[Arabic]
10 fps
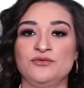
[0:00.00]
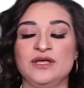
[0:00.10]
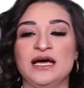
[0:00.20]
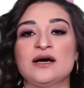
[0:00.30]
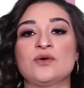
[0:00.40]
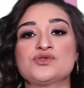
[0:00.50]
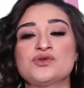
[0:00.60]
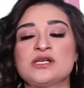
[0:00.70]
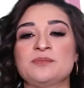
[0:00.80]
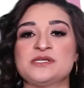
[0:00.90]
فيها
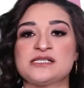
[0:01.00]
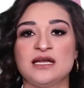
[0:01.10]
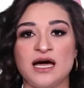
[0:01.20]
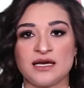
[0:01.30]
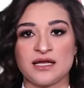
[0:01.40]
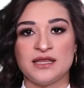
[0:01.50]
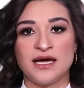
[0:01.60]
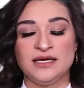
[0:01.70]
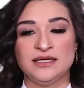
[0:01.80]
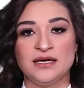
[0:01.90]
خصوصا بالصناعة
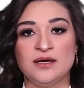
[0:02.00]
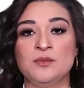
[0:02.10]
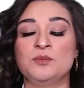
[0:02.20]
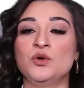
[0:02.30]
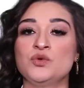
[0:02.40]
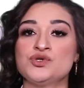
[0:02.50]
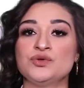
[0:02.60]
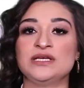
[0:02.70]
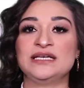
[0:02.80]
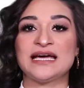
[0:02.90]
الغذائية من
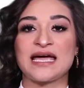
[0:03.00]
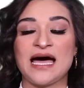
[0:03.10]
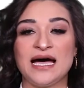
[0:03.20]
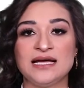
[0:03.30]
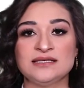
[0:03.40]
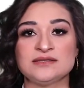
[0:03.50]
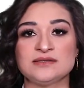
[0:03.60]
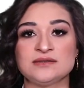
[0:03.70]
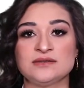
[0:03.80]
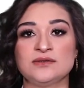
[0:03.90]
وجود النكهات
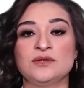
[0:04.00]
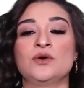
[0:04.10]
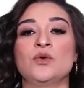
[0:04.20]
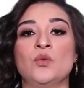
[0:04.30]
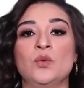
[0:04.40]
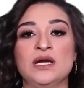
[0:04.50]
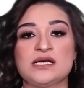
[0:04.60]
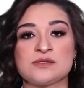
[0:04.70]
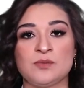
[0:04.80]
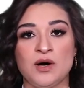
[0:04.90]

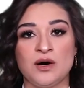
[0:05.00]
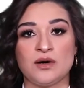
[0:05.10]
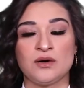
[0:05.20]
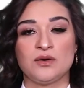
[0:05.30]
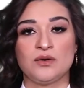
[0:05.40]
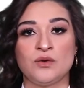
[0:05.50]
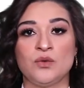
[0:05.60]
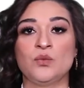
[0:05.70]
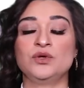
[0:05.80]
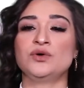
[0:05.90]
والأصباغ
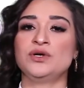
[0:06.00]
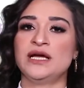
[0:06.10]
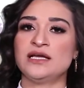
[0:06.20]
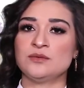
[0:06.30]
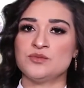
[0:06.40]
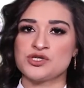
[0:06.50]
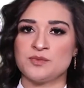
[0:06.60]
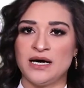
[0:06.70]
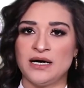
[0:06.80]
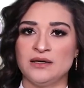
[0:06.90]
والدهنيات
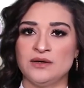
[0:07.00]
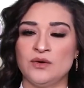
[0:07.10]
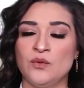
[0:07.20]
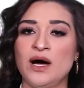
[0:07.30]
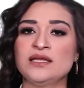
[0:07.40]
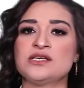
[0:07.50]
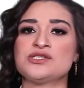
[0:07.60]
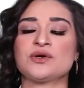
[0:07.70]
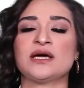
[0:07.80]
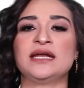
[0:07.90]
المشبعة وحتى
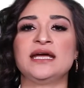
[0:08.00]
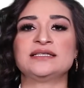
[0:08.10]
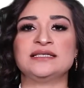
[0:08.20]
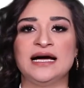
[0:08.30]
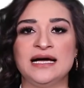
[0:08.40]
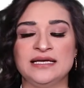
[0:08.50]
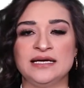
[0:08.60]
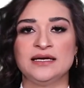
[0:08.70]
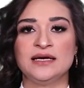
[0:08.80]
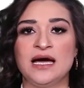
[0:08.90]
السكريات
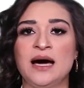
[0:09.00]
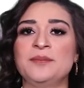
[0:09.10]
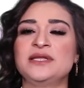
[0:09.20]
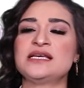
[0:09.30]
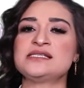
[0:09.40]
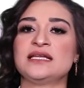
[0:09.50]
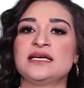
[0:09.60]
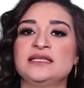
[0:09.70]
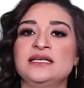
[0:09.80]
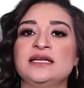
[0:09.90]
العالية عم بتأثر
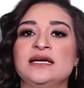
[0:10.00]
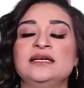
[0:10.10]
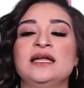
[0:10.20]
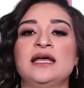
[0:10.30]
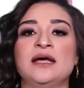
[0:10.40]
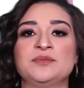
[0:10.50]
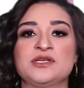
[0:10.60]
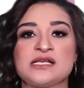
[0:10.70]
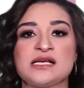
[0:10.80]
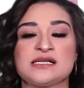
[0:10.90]
كتير عنا على
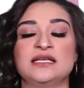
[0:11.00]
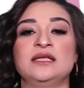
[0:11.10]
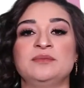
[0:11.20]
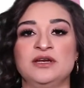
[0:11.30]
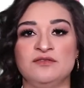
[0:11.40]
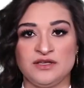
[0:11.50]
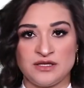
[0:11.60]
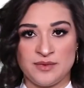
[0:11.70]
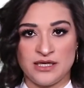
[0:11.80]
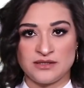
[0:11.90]
امتصاص عدة من
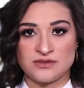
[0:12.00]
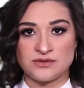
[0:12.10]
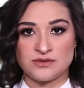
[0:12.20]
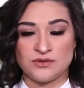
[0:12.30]
الفيتامينات